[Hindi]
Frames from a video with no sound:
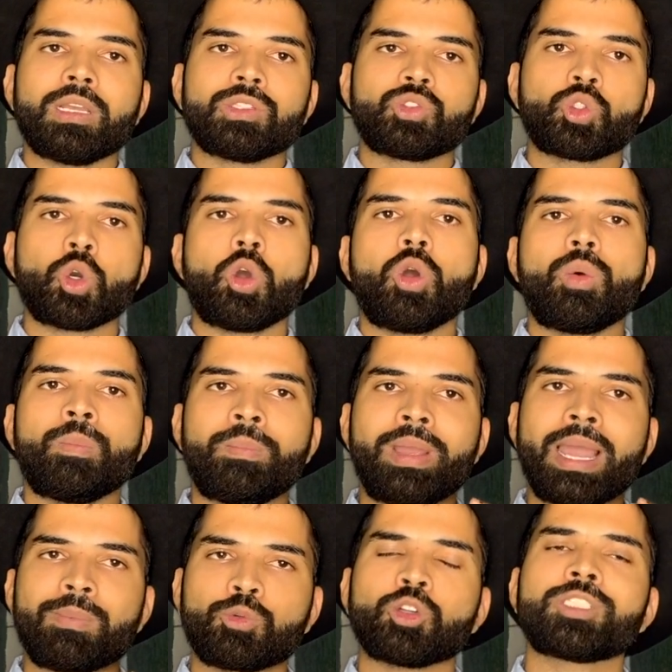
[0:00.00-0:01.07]
तो मैं
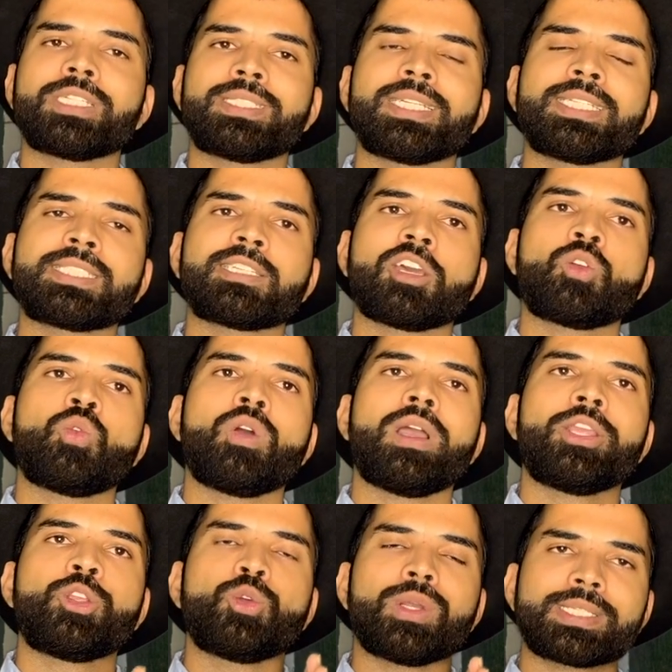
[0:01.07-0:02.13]
आपको सजेस्ट करूंगा
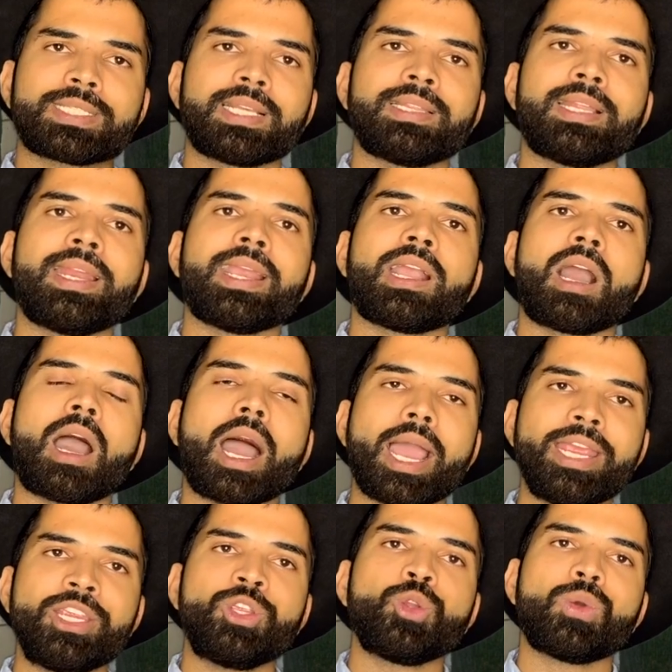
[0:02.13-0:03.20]
यूएस के अंदर एक
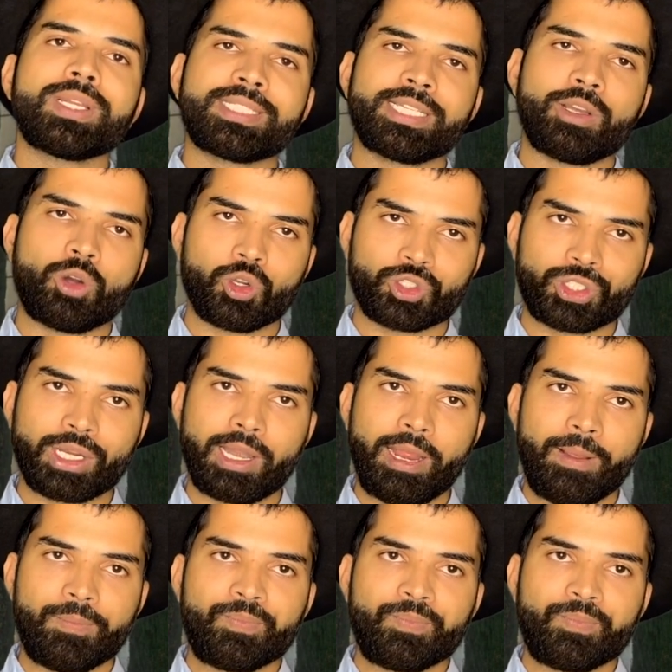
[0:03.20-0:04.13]
हाई यूएसए हॉस्टल है